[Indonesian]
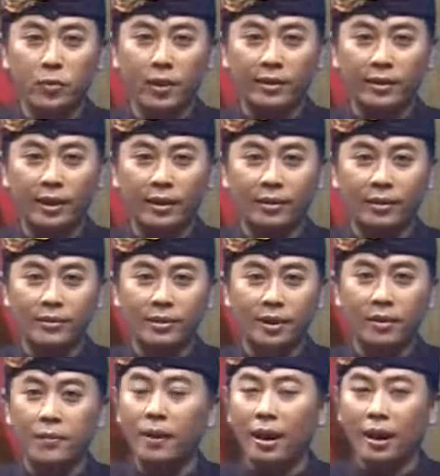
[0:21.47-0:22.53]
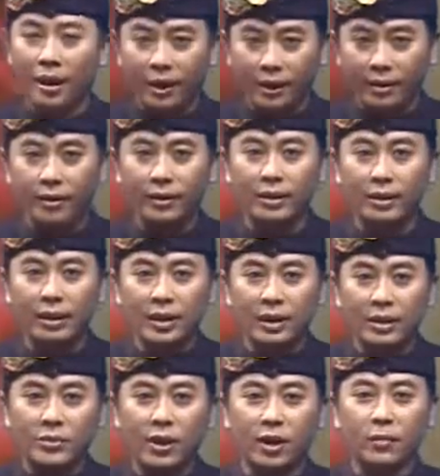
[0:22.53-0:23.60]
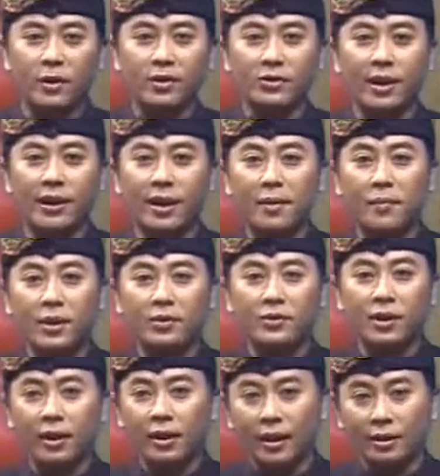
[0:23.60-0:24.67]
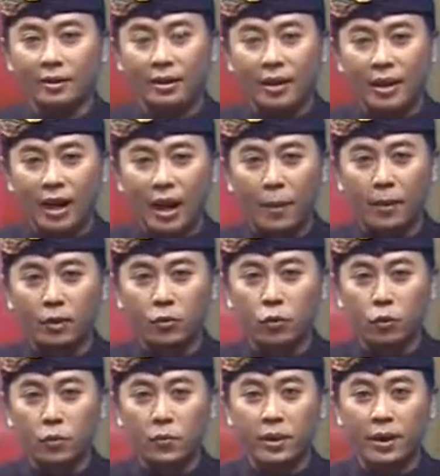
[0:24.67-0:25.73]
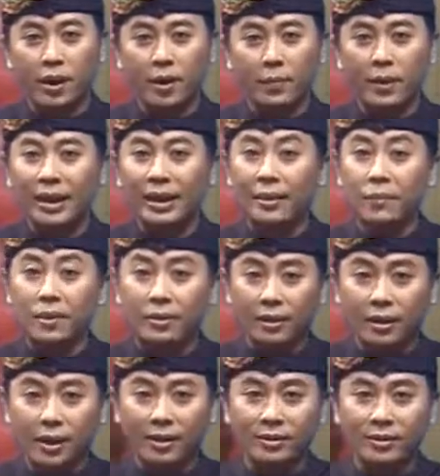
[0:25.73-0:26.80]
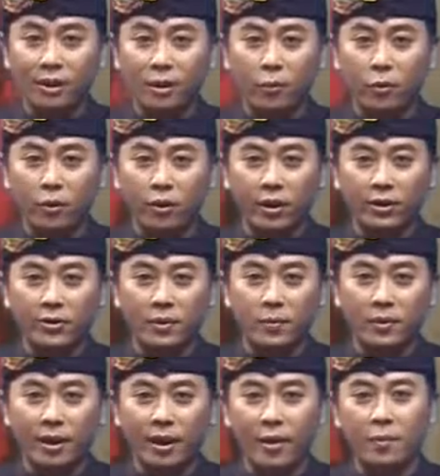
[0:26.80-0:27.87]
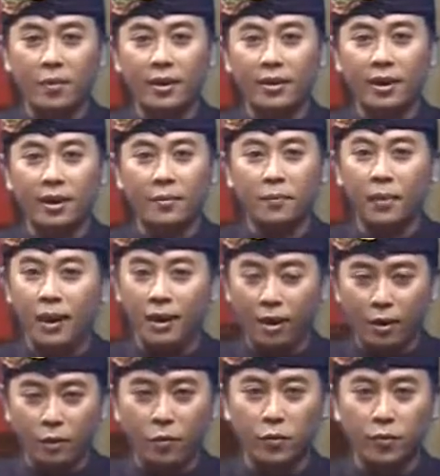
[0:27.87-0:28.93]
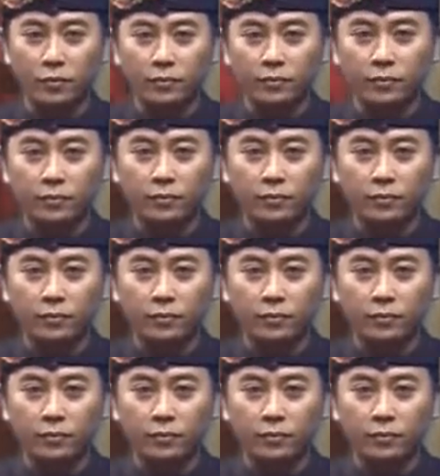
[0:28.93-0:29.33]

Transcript: kematian yang terjadi belakangan ini sangat meresahkan masyarakat. Aparat hukum diharapkan lebih tegas dan progresif dalam menindak pelanggaran hukum.